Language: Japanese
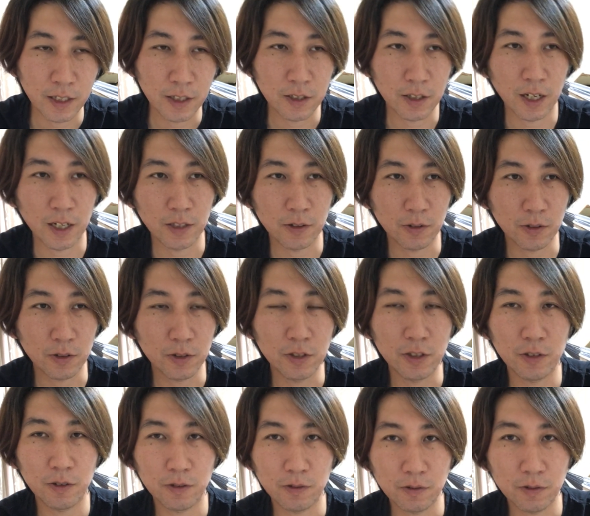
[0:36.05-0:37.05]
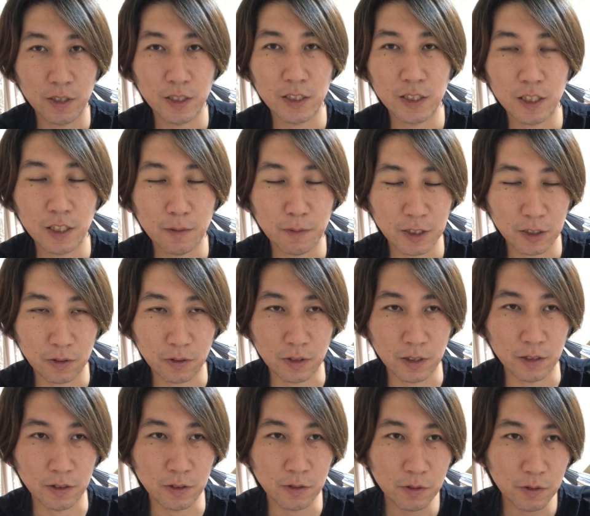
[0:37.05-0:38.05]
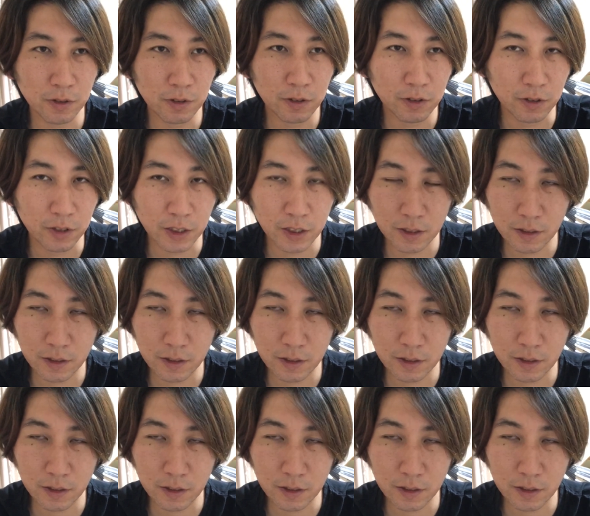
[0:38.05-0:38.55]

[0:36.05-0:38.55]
あの国を運営していきましょうっていうそういう国